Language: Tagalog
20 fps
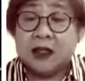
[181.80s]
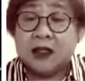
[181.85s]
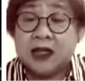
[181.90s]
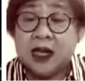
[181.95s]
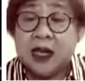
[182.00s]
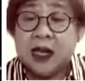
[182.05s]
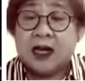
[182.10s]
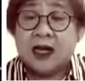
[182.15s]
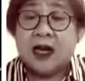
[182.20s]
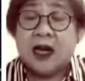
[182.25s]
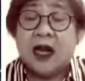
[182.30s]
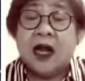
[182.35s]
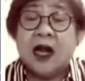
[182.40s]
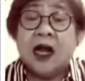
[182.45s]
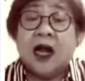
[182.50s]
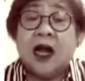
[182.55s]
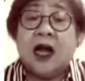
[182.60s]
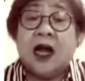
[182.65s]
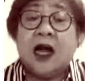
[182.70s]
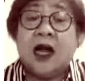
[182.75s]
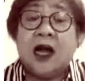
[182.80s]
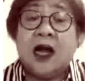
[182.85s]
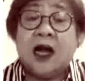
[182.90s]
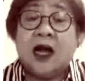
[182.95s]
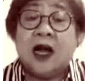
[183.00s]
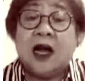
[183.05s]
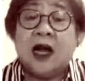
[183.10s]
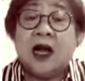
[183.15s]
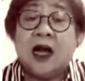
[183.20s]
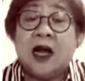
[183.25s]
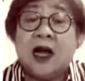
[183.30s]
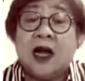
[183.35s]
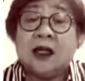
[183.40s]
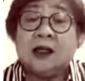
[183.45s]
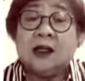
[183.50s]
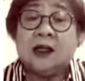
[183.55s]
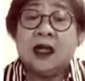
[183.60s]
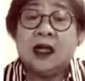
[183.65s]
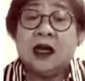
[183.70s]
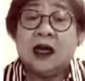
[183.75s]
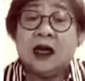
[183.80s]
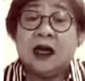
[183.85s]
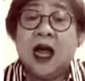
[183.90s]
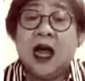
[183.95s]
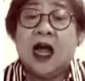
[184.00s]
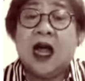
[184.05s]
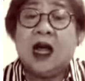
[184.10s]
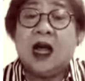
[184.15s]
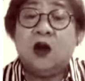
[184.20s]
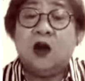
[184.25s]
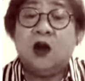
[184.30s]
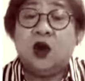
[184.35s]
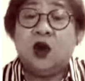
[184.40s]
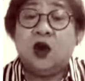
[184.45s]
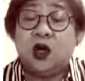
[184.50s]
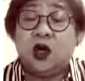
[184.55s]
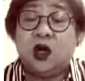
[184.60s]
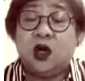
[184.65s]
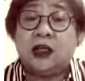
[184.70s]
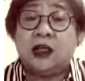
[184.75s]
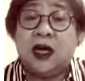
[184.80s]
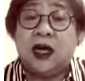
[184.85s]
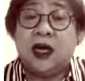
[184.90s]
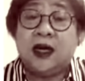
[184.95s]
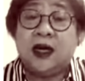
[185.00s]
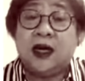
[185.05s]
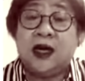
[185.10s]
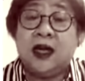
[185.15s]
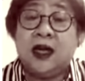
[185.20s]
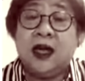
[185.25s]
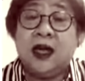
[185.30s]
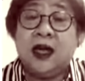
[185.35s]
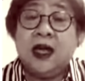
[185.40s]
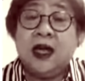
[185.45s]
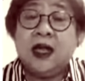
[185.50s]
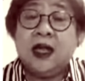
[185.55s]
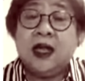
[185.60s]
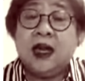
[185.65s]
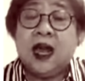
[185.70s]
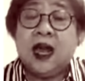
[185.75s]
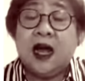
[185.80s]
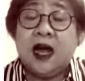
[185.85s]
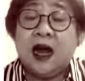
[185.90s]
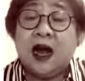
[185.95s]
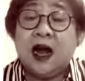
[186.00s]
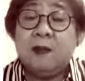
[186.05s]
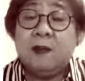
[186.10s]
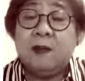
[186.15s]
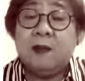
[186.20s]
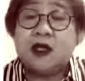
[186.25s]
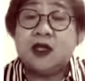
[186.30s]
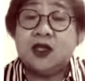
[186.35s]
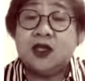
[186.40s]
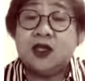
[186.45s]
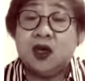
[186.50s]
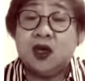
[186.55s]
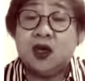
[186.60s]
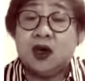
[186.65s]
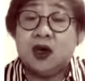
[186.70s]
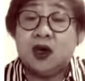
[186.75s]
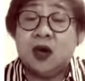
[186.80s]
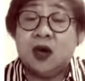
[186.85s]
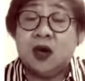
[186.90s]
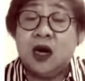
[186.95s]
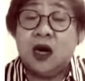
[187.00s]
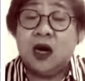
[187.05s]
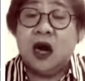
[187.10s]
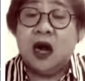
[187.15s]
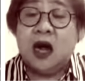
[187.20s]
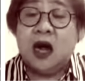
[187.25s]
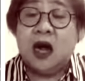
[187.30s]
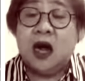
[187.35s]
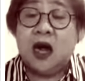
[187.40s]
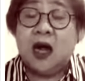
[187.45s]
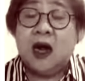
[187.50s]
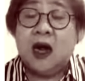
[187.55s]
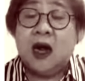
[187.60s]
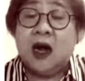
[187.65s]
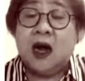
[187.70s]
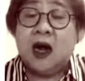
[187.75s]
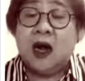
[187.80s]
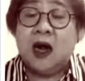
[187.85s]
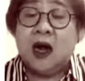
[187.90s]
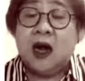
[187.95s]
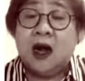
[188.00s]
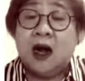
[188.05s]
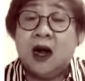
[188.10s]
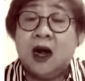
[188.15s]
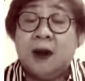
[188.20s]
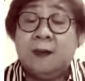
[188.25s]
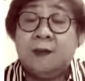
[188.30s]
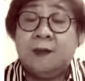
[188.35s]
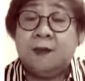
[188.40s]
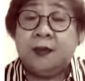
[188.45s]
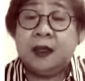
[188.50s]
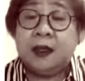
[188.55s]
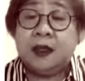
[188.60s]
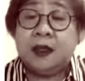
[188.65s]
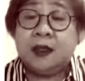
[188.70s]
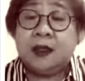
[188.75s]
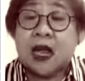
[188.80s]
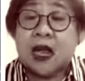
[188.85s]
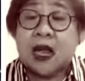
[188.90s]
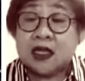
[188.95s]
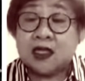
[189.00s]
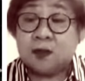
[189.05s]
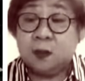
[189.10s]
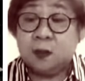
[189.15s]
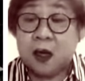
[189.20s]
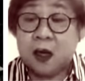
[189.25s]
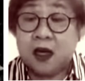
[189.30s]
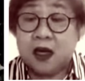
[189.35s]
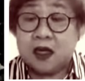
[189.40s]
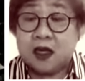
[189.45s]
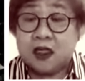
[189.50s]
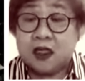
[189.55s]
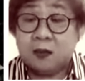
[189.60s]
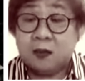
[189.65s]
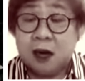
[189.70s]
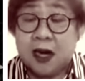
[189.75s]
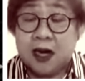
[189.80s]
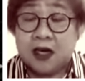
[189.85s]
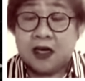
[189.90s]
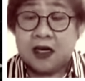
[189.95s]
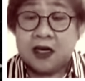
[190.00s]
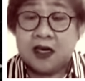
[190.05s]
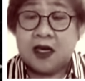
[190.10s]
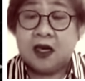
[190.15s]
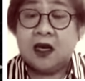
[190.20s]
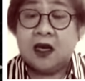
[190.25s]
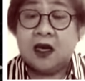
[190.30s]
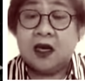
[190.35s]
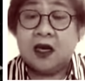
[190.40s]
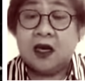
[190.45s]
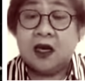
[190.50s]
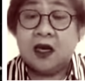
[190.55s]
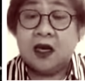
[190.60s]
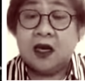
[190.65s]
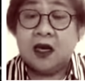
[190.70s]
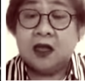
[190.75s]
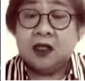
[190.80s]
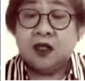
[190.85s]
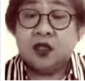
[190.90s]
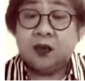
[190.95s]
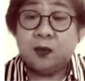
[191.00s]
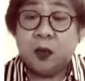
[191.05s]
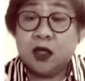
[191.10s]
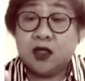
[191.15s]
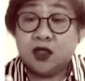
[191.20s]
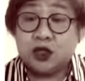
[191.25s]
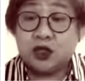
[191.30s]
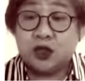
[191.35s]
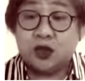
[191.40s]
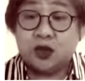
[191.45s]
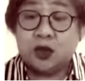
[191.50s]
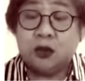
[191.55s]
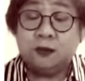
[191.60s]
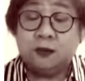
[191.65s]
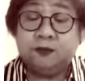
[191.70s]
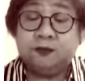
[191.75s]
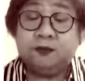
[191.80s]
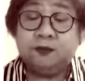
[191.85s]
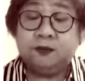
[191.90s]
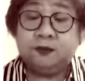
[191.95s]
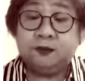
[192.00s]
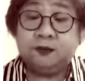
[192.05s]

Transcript: yan uh, at uh, nakakalungkot dahil ginagamit nyo ang um, taxpayers' money to pursue